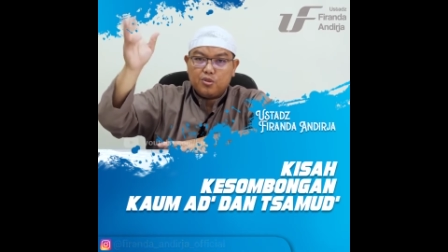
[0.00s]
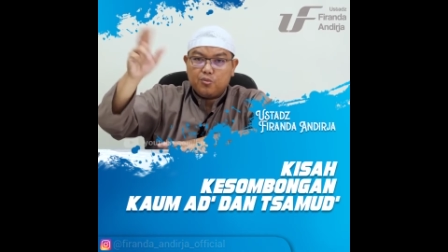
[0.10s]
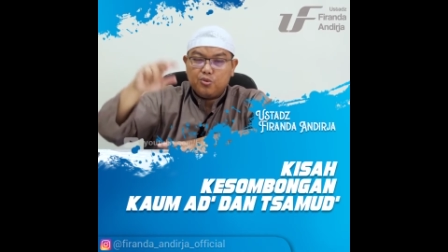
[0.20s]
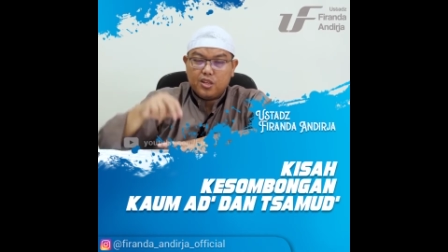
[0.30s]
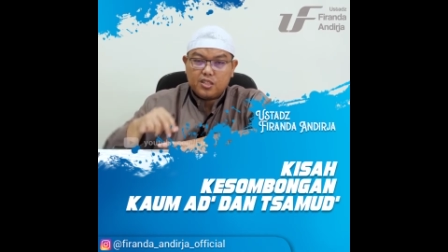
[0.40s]

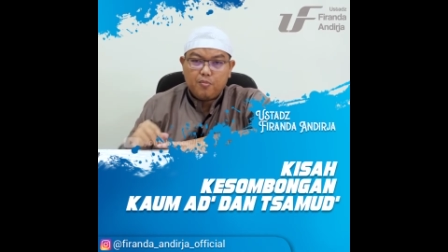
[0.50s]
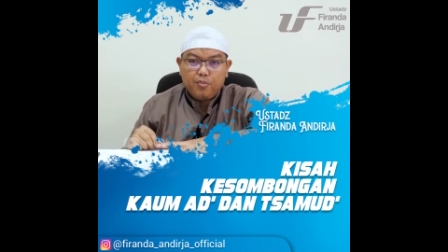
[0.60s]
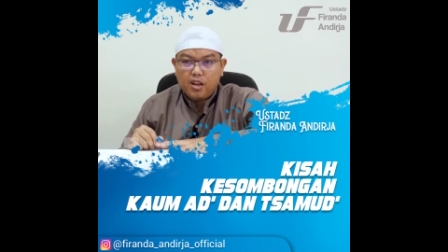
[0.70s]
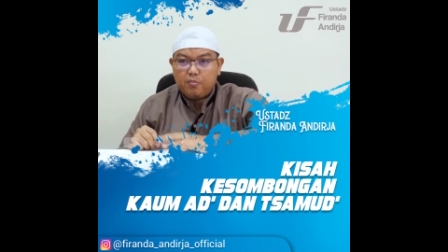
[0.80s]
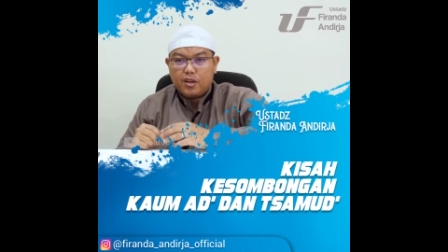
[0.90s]
terputar
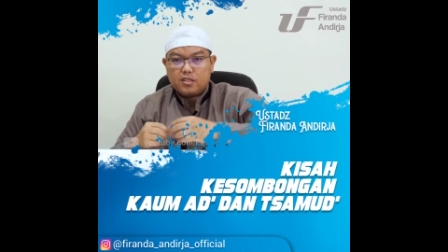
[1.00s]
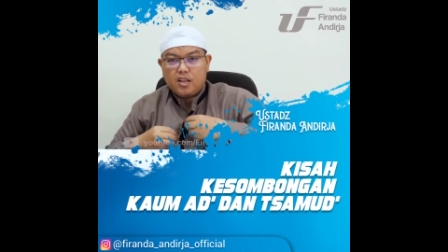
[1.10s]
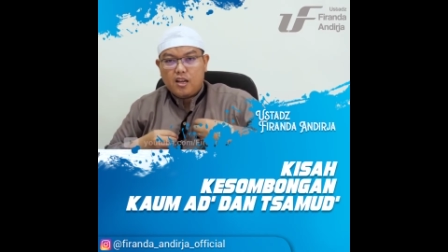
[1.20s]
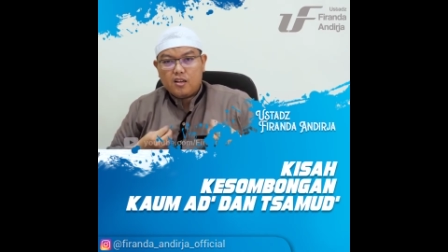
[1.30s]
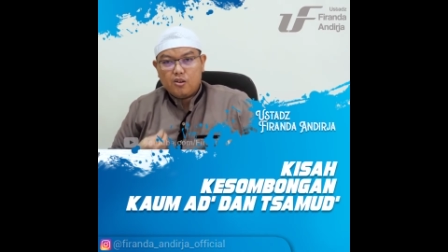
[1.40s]
sampai
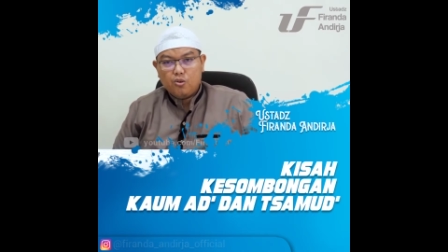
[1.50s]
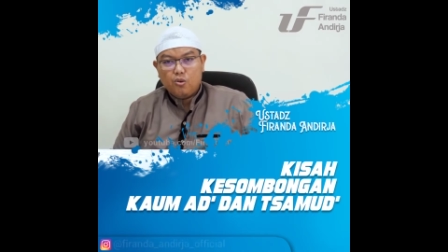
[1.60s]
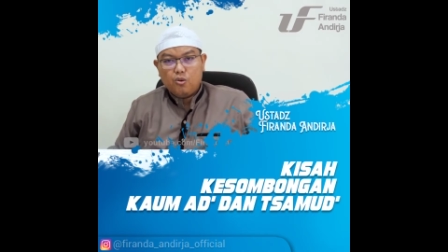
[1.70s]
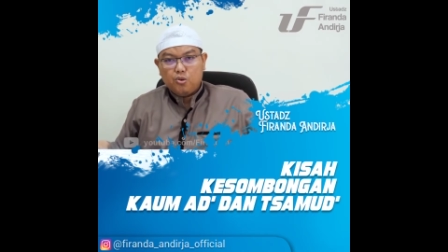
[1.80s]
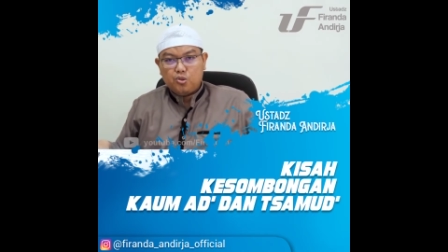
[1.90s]
lepaslah
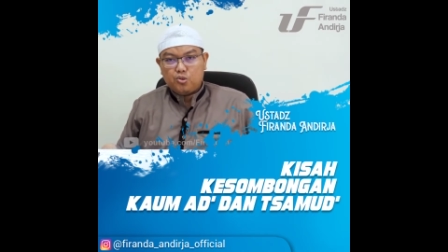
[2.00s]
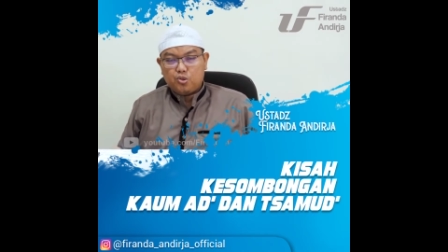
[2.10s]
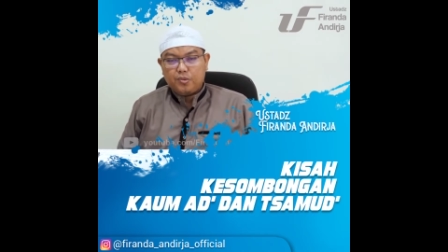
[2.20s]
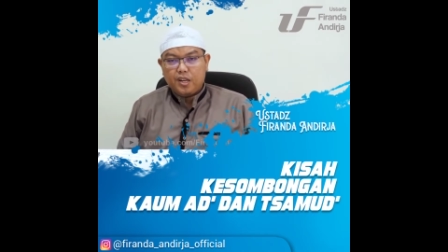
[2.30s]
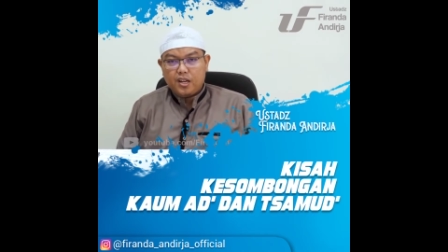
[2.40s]

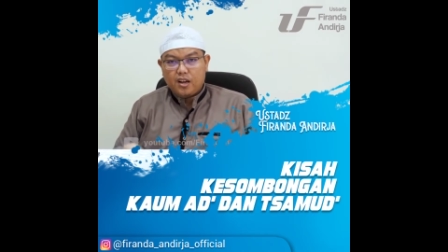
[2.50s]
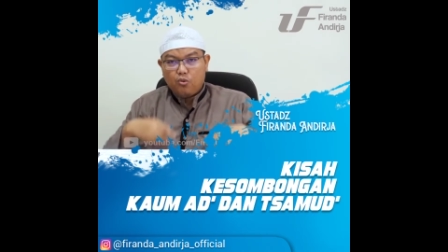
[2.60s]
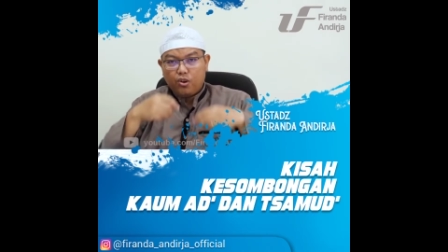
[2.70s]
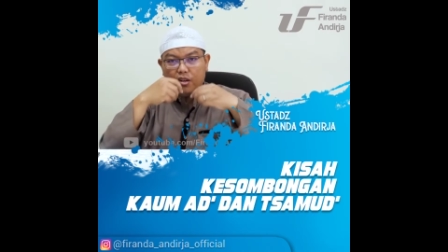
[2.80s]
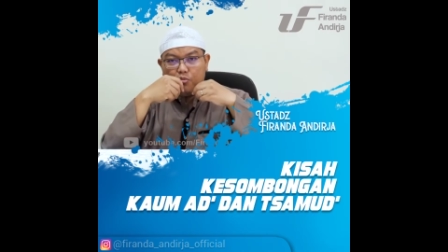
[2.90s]
usus-usus mereka
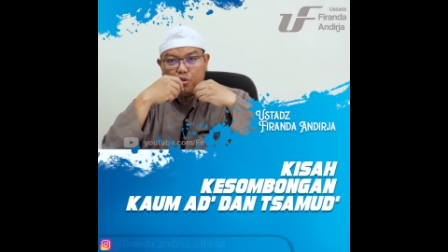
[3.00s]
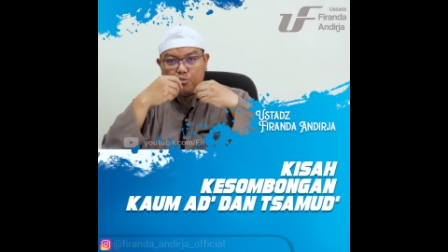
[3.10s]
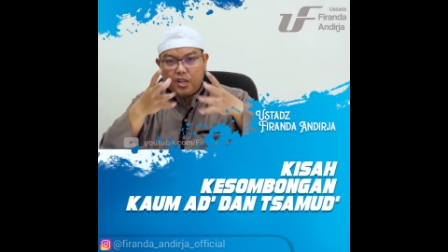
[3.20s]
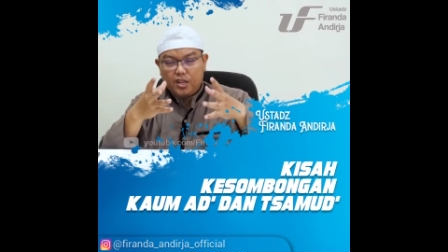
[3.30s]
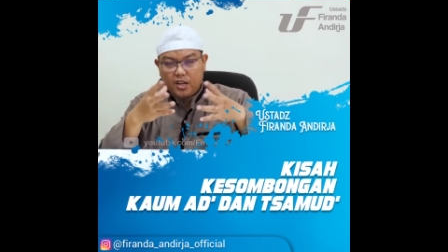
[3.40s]
keluar dari mulut
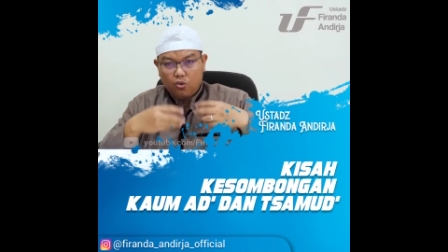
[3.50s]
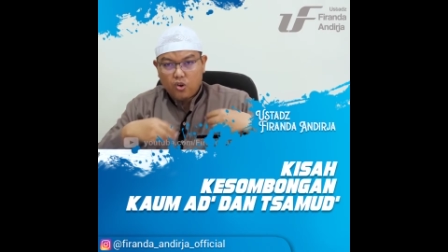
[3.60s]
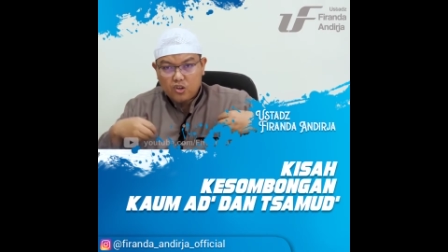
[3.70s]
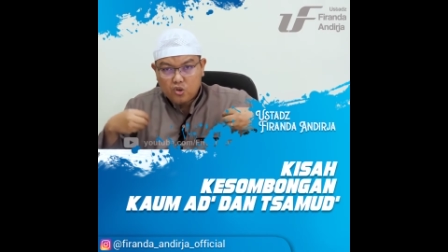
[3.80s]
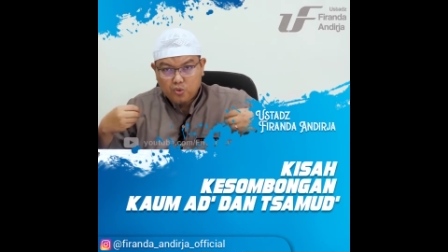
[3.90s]
mereka,
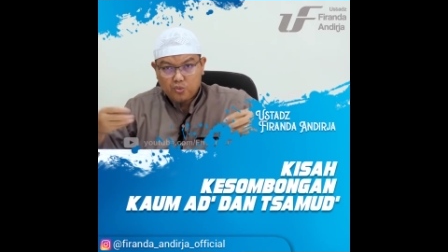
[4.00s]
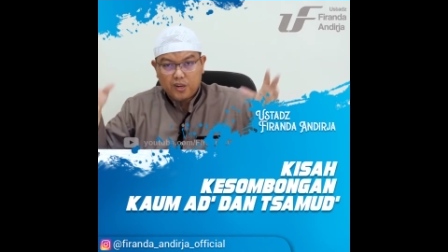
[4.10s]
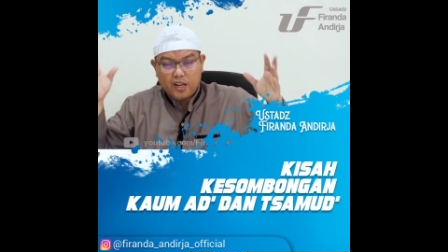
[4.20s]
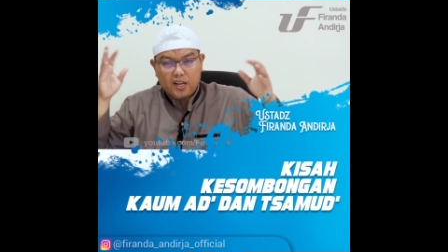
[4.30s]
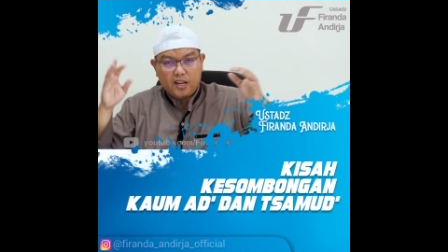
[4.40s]
keluar dari dubur
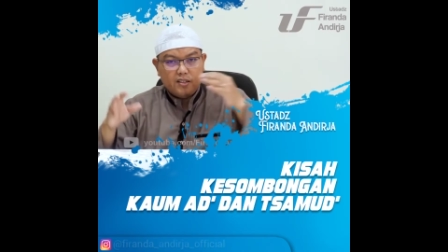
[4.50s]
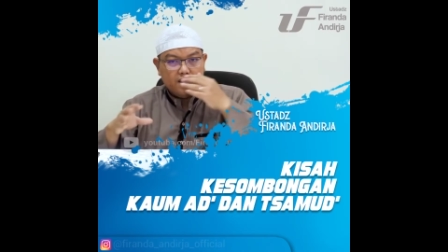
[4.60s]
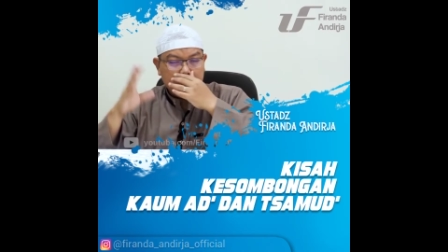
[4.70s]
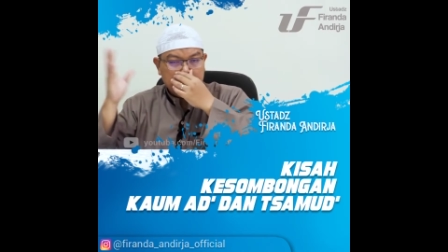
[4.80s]
mereka.